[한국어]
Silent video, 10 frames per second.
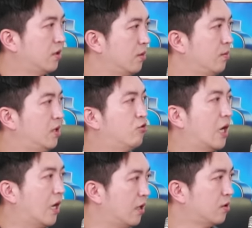특히
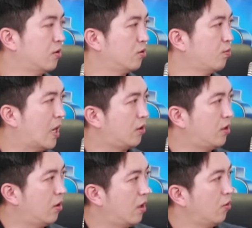미국 안에서는 좀
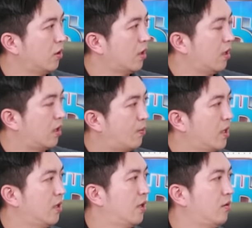바뀌어 가고 있다 이렇게
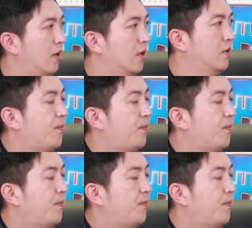판단해도 될까요?